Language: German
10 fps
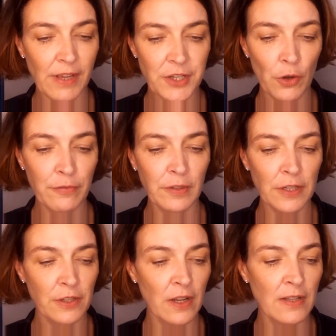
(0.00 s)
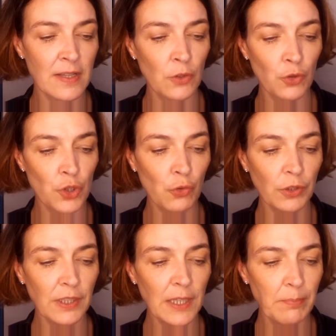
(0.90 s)
welche öffentlichen
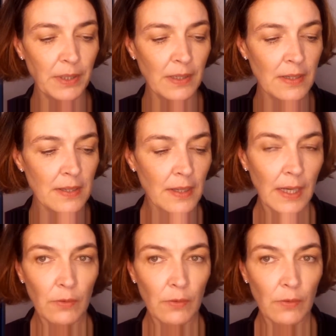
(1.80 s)
Institutionen gibt es,